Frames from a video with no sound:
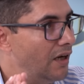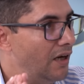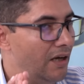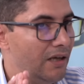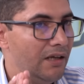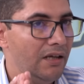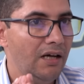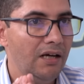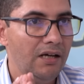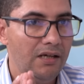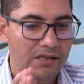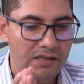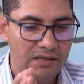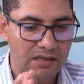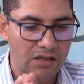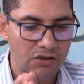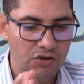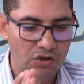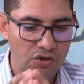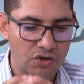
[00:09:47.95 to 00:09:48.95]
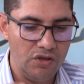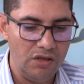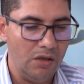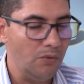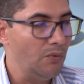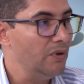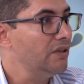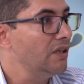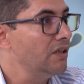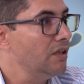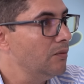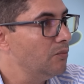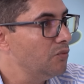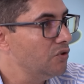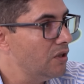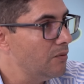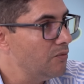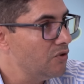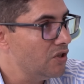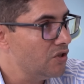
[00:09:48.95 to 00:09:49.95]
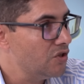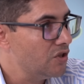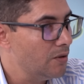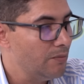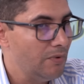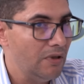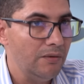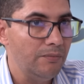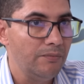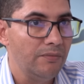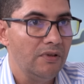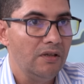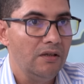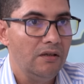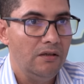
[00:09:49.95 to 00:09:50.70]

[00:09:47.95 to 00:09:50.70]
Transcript: على الاستراتيجيه الوطنيه المندمجه للشباب